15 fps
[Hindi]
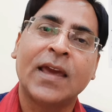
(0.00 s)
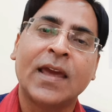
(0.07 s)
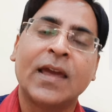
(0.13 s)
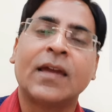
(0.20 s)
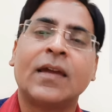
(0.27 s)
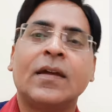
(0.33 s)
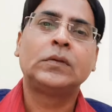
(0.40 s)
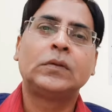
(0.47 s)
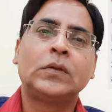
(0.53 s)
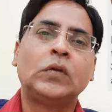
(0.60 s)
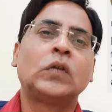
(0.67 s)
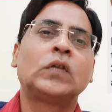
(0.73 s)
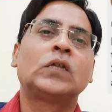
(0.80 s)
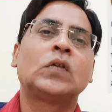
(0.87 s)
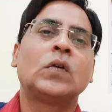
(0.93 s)
हैं
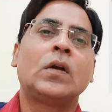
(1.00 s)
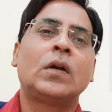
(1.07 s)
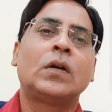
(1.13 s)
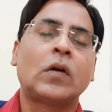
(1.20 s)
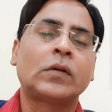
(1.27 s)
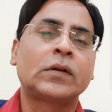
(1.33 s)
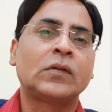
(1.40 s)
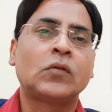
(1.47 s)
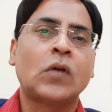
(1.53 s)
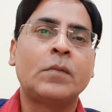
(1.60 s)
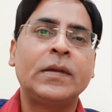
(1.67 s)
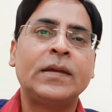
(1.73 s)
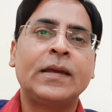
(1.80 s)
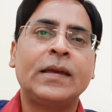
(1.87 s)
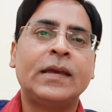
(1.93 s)
दोस्तों डॉक्टर
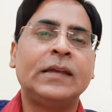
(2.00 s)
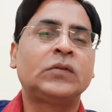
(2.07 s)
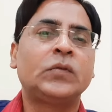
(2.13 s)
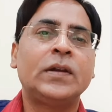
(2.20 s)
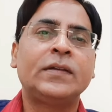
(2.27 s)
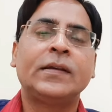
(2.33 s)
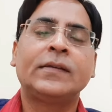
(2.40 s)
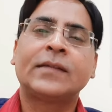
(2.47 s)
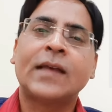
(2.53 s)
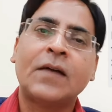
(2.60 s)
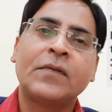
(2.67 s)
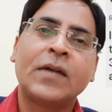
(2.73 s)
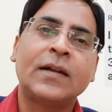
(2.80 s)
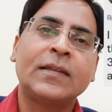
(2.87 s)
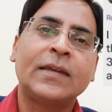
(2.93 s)
स्वामी ने इस ट्वीट से
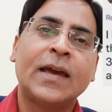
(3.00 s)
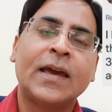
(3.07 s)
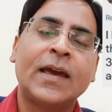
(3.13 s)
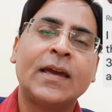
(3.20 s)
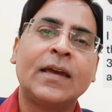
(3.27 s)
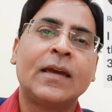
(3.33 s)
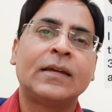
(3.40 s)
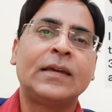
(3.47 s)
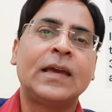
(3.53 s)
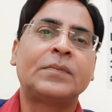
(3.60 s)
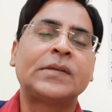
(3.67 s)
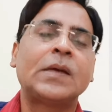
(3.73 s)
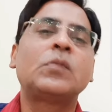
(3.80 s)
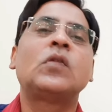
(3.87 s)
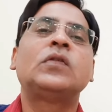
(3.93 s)
साफ कर दिया है कि
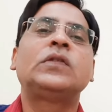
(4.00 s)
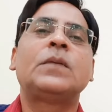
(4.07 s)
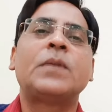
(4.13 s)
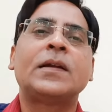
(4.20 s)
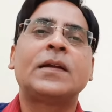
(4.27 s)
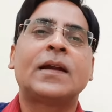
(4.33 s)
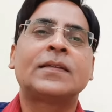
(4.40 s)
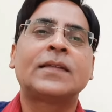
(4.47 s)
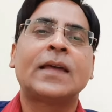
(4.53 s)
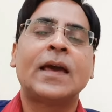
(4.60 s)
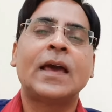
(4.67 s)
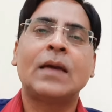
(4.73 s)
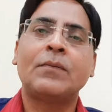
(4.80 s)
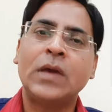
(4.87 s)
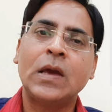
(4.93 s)
अब सब कुछ डिपेंड करता
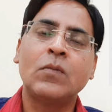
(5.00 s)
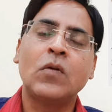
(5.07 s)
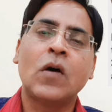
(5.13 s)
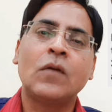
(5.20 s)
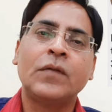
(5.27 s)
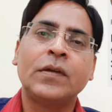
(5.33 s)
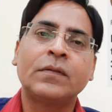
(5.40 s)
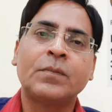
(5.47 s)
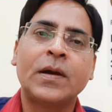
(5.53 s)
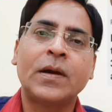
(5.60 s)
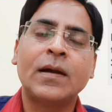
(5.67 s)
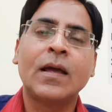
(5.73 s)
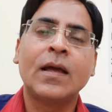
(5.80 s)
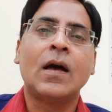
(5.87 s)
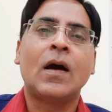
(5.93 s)
है पीएमओ ऑफिस
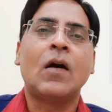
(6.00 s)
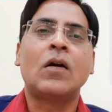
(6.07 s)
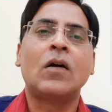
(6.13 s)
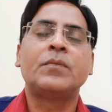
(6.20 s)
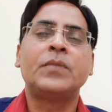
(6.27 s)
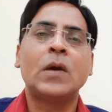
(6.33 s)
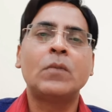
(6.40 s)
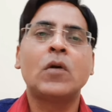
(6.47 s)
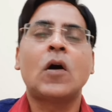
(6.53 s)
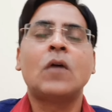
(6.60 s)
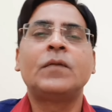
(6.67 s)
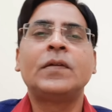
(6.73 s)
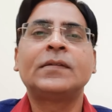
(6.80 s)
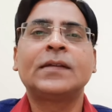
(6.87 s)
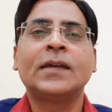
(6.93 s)
पर और पीएमओ
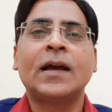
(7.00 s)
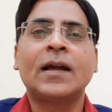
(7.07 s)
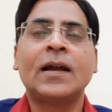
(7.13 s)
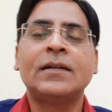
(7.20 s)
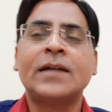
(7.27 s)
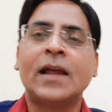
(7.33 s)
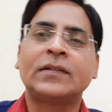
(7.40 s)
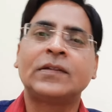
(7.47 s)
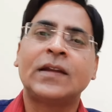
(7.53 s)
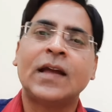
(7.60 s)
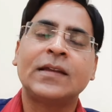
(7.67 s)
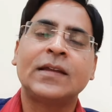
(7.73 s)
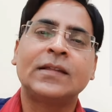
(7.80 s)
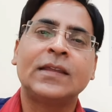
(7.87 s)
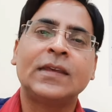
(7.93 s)
ऑफिस से अगर डायरेक्शन
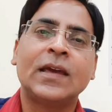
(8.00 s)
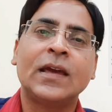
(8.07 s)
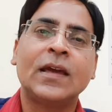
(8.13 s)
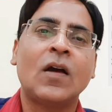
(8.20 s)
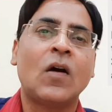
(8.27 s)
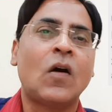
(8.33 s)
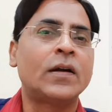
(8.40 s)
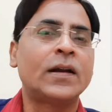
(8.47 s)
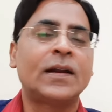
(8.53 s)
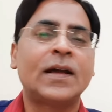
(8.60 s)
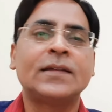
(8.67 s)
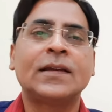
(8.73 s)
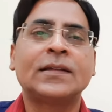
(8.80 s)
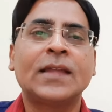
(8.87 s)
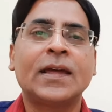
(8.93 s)
आ जाती है ऑर्डर
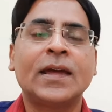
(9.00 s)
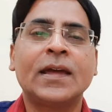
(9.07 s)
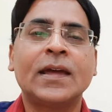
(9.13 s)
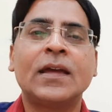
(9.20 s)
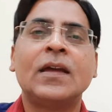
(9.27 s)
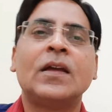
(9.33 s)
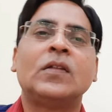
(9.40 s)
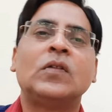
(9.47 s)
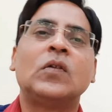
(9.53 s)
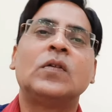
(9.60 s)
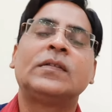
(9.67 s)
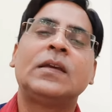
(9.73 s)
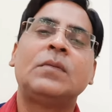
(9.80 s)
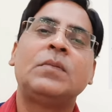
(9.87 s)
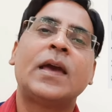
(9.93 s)
आ जाता है तो
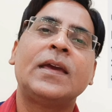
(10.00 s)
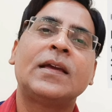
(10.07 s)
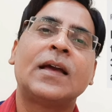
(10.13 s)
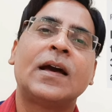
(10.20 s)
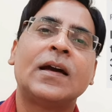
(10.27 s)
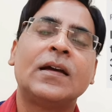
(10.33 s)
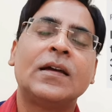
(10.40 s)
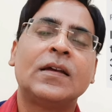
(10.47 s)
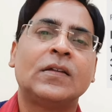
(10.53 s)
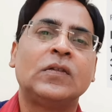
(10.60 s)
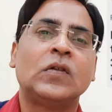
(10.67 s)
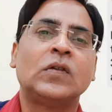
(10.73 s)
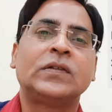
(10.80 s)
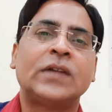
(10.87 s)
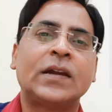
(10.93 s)
सीबीआई का
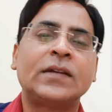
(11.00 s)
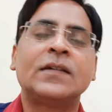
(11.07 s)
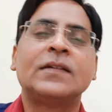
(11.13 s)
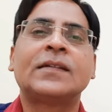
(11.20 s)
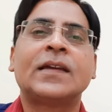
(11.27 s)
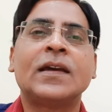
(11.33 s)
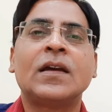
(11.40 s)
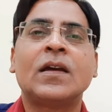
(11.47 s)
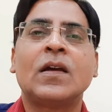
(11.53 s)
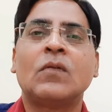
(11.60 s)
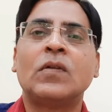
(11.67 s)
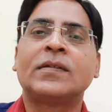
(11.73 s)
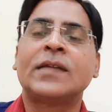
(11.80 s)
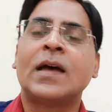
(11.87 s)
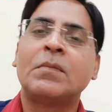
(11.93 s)
जो स्टेटस है
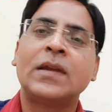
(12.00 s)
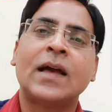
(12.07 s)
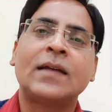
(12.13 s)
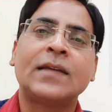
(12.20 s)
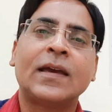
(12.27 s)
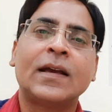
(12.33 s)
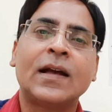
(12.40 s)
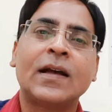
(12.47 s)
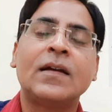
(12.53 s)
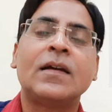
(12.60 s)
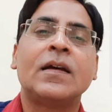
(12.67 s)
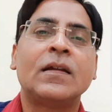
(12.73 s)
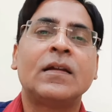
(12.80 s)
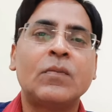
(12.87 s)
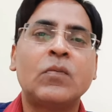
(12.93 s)
वो सामने आ जाएगा
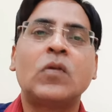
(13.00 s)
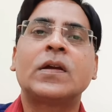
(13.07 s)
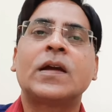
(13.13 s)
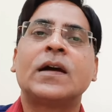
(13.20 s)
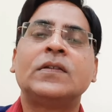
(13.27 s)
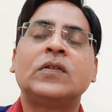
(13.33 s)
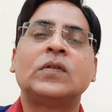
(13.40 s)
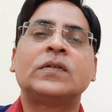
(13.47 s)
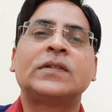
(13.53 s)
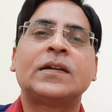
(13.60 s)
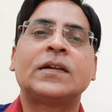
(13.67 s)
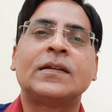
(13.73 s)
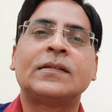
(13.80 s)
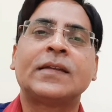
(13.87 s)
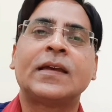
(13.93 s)
रिपोर्ट का जो
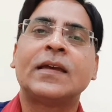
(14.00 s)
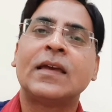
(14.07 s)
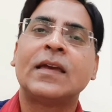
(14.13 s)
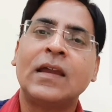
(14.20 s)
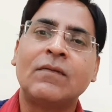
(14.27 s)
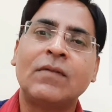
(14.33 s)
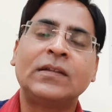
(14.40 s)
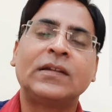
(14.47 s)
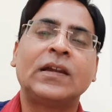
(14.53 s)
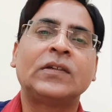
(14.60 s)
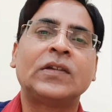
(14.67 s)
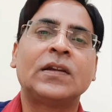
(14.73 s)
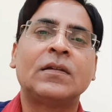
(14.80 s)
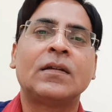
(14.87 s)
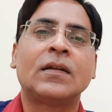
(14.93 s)
स्टेटस है
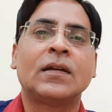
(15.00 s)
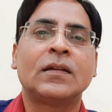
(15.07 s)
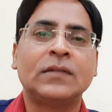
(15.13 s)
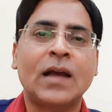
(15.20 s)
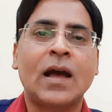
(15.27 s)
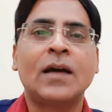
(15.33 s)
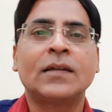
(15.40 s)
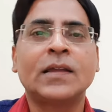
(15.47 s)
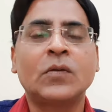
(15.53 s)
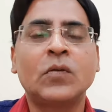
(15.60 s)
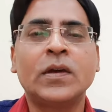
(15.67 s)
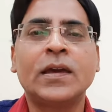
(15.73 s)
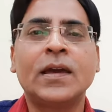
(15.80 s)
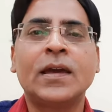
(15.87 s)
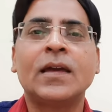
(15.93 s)
इन्वेस्टिगेशन कहाँ तक
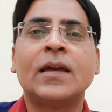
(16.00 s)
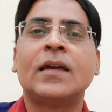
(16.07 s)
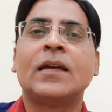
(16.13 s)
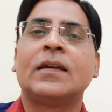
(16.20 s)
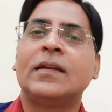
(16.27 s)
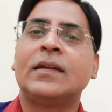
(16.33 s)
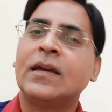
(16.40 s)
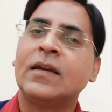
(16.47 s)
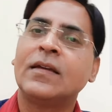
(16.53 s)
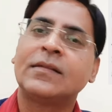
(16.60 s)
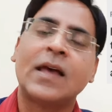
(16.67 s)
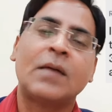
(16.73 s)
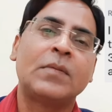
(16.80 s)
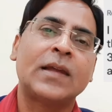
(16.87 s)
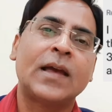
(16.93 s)
हुई है ये
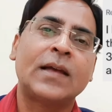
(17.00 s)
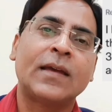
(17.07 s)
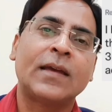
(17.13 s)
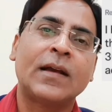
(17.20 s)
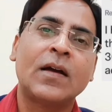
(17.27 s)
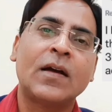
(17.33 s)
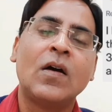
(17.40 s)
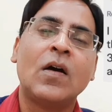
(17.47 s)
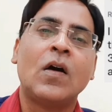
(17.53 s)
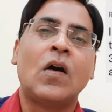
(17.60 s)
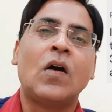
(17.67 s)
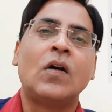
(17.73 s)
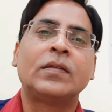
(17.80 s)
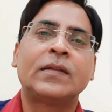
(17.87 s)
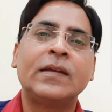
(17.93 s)
सामने आ जाएगा
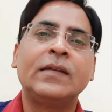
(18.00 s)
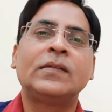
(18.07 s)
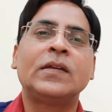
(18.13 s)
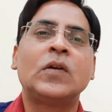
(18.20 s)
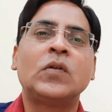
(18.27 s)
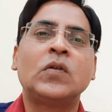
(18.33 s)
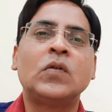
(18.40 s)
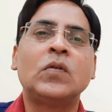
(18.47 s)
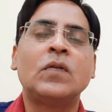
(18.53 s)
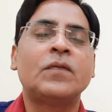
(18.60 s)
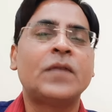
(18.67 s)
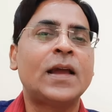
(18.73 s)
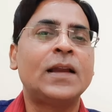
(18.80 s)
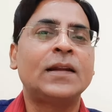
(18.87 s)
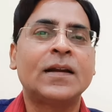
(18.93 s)
और 302
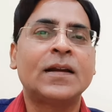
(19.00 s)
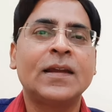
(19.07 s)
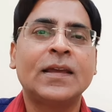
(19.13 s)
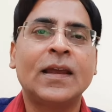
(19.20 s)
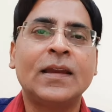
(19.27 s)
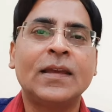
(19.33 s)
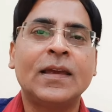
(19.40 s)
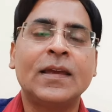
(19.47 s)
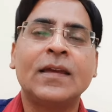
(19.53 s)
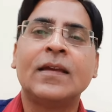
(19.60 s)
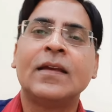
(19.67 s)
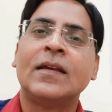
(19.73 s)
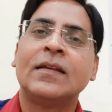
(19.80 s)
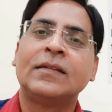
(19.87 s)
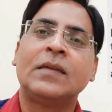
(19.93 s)
फाइल करने के लिए ही
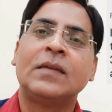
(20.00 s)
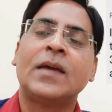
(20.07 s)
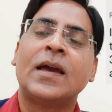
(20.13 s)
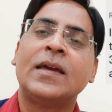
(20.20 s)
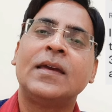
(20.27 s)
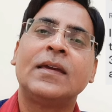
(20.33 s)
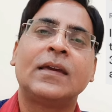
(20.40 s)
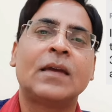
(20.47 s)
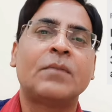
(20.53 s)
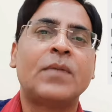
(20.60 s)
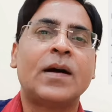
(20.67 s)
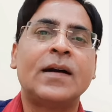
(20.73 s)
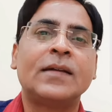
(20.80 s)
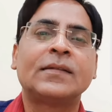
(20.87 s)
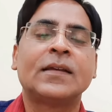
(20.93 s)
सीबीआई के
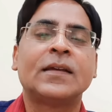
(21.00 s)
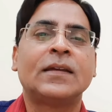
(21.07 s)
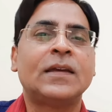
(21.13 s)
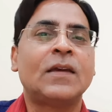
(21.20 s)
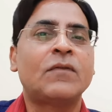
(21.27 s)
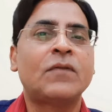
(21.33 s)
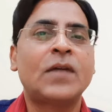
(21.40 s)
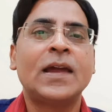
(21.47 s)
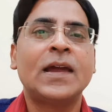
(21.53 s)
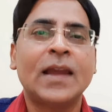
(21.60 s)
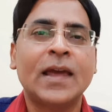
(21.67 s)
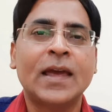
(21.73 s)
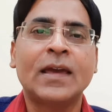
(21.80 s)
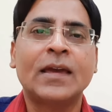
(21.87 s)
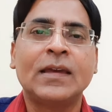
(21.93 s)
पास ये
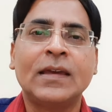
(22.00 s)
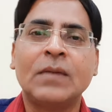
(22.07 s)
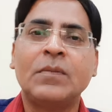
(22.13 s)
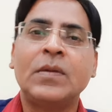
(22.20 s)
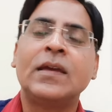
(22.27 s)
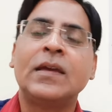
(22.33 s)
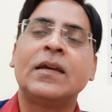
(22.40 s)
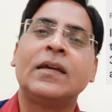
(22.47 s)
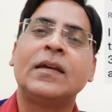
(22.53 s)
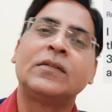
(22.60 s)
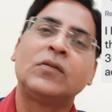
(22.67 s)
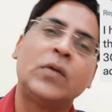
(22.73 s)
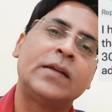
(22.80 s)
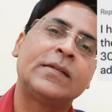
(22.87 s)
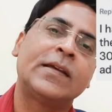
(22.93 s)
फाइल है ये भी
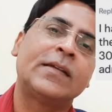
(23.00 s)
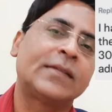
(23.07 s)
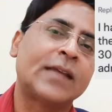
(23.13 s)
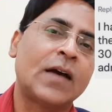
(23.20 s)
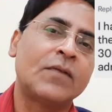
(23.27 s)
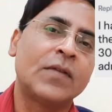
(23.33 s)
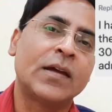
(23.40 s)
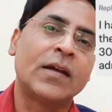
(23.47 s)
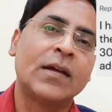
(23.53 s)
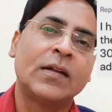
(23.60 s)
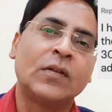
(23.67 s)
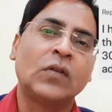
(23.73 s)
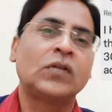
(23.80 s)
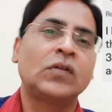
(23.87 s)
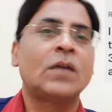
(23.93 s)
इस ट्वीट से साफ है
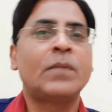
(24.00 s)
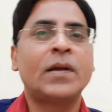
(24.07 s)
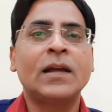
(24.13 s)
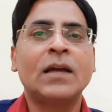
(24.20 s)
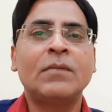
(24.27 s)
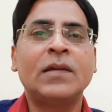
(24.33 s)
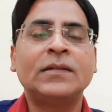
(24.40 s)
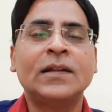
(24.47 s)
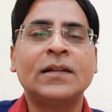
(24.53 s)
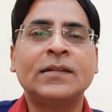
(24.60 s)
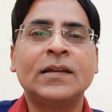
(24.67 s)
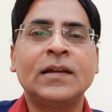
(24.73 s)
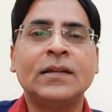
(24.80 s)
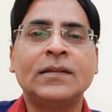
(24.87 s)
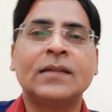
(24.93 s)
दोस्तों आप बनेगा मेरे चैनल
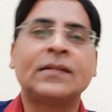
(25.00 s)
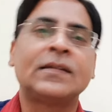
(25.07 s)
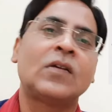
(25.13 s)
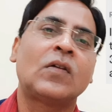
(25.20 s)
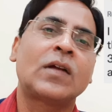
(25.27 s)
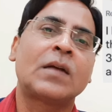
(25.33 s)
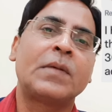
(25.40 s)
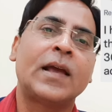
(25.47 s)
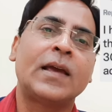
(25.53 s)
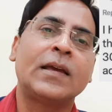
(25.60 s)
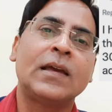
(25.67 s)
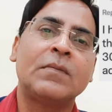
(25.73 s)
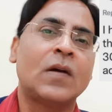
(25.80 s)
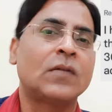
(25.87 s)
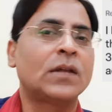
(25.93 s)
से जैसे से और खबर
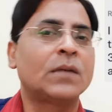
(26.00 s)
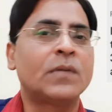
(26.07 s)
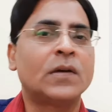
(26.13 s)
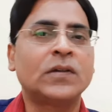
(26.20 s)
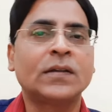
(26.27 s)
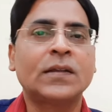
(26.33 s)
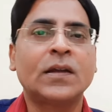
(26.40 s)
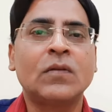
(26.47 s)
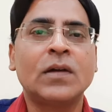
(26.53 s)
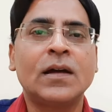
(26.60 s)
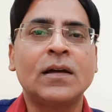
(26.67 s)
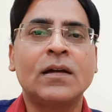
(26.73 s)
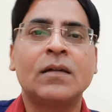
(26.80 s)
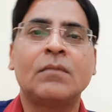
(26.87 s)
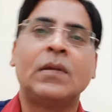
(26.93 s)
आएगी मैं आप तक पहुंचाता
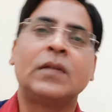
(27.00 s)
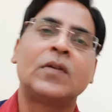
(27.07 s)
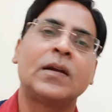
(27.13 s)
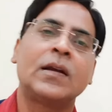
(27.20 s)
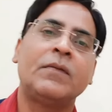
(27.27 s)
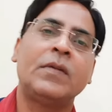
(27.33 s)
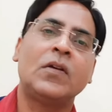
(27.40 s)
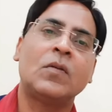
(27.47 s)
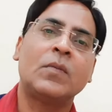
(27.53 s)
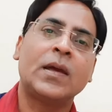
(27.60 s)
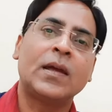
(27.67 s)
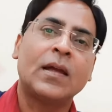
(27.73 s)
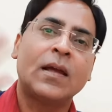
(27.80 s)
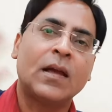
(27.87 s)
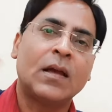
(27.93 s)
रहूंगा मिलता हूं अगले वीडियो
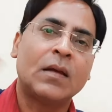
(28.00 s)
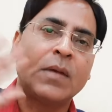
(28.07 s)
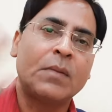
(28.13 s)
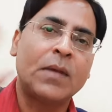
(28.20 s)
में